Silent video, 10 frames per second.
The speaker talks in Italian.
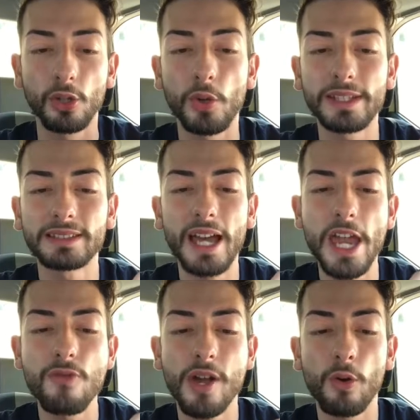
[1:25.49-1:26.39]
Questa
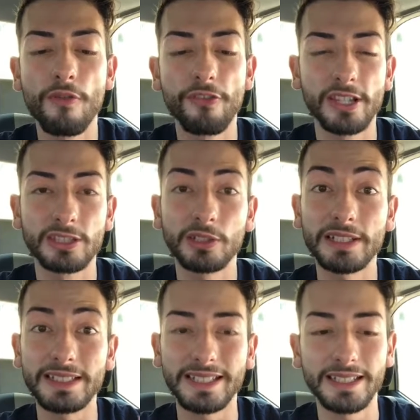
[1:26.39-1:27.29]
è una
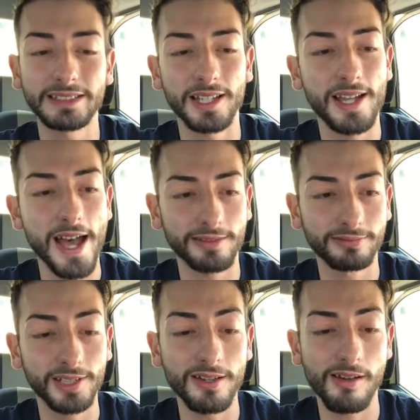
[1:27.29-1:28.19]
confezione di Kit
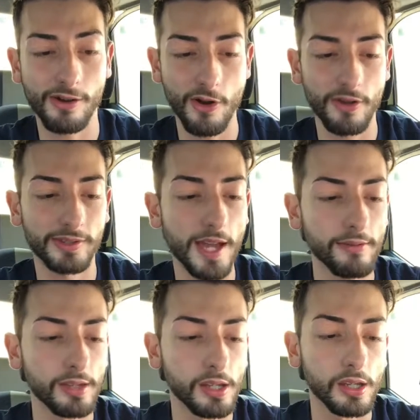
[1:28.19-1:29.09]
Kat
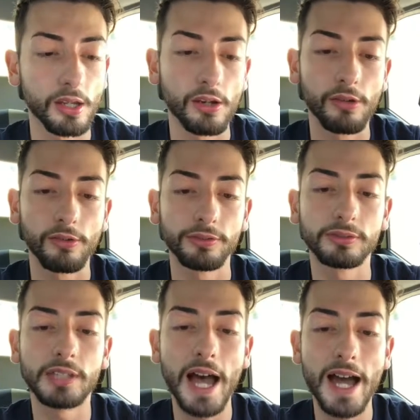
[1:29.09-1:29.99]
rosa
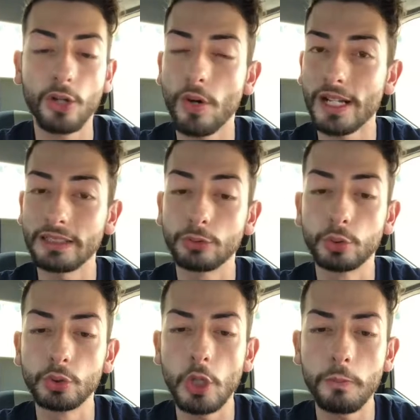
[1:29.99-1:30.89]
da
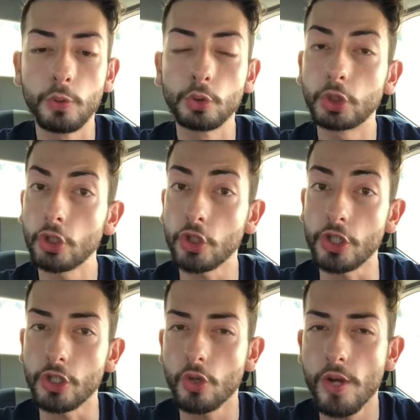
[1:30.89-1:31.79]

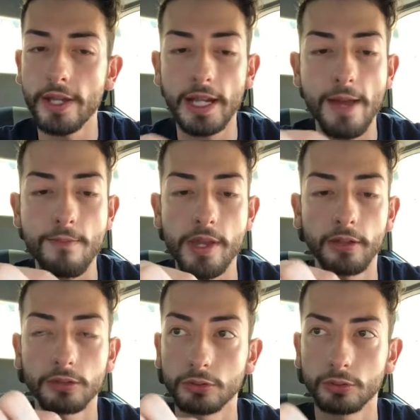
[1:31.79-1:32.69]
41.5 grammi.